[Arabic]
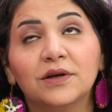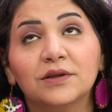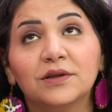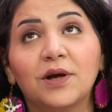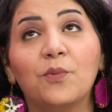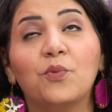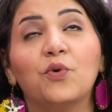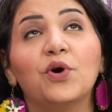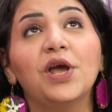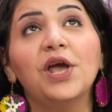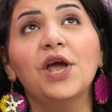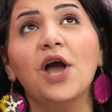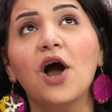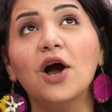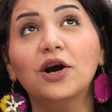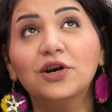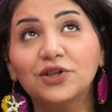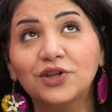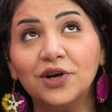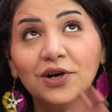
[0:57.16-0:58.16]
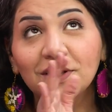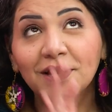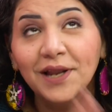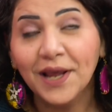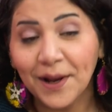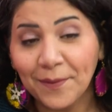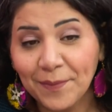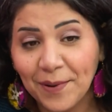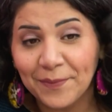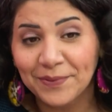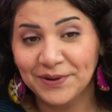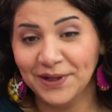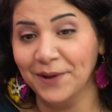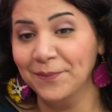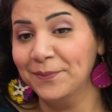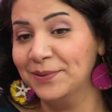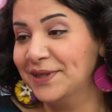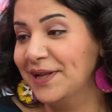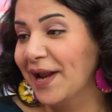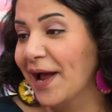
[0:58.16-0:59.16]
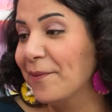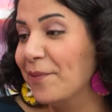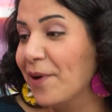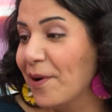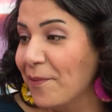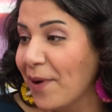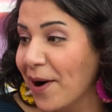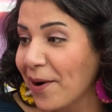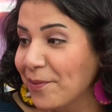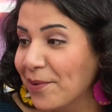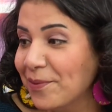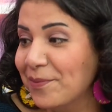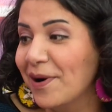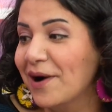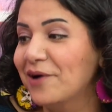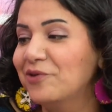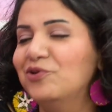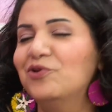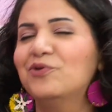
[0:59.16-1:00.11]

طب وايه اكتر لعبه بتحب تلعبها مع بابا قوي